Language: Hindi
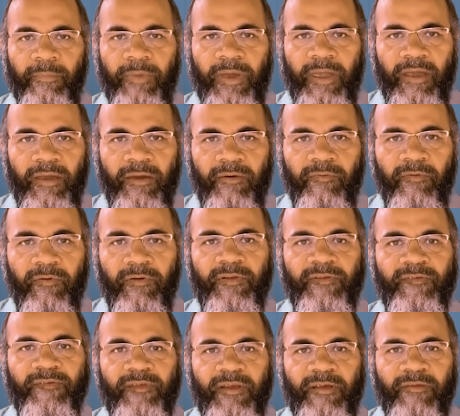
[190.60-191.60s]
मैं एक
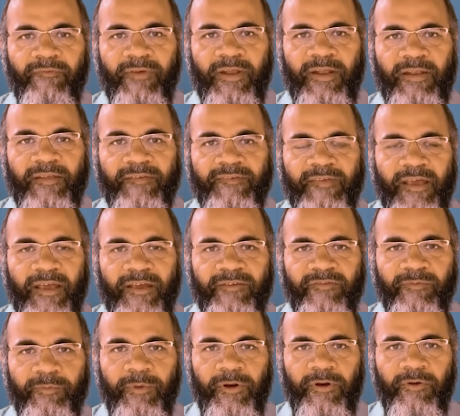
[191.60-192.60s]
होलिस्टिक वेलनेस
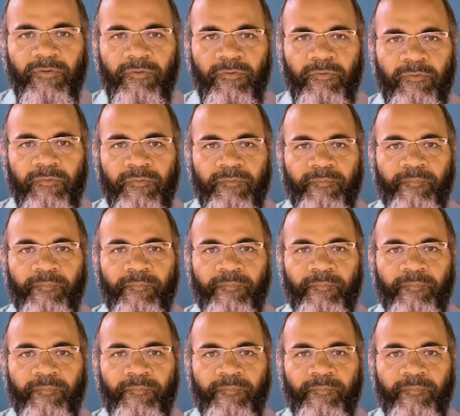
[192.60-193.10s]
एक्सपर्ट हूं